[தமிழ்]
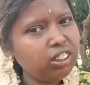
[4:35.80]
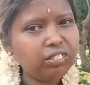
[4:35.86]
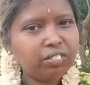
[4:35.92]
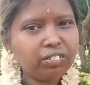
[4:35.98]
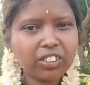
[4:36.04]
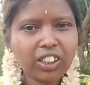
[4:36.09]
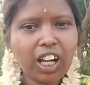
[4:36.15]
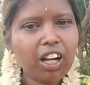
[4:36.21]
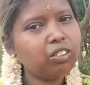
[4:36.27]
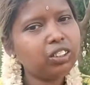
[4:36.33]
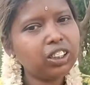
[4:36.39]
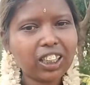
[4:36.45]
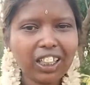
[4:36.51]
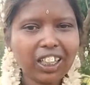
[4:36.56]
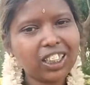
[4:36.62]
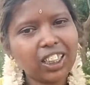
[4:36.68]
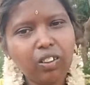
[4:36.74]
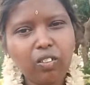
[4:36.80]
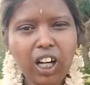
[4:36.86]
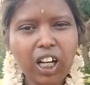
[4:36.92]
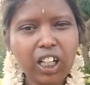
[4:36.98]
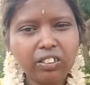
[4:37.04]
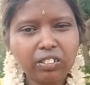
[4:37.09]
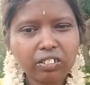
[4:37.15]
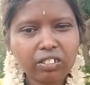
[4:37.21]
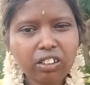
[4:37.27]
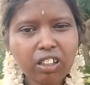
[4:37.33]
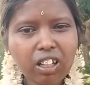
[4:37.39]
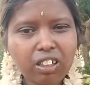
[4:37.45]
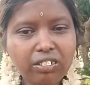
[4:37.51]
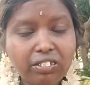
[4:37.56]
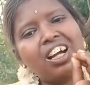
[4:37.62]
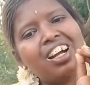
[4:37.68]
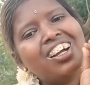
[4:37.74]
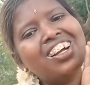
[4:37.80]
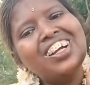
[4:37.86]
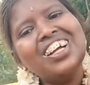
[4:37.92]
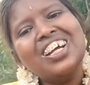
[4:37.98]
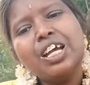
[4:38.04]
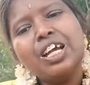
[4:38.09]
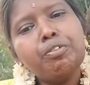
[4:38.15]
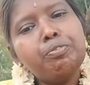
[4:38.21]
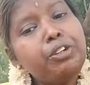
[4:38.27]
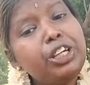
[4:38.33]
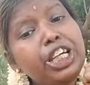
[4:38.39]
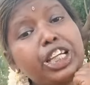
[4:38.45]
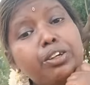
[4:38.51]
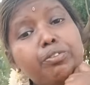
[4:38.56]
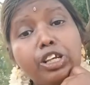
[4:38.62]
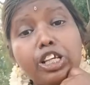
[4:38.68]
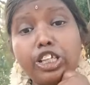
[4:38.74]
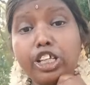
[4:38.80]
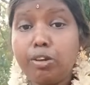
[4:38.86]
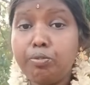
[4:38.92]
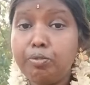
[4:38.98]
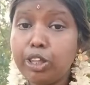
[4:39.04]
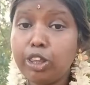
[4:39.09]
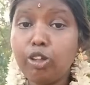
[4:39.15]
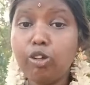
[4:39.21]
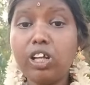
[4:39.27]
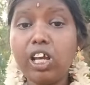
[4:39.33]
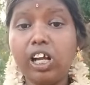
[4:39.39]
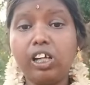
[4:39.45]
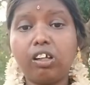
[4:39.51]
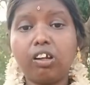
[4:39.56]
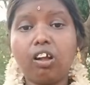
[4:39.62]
ஹவு டு ஐ டெல் யூ மீத்து மீசர் மித்துன்னு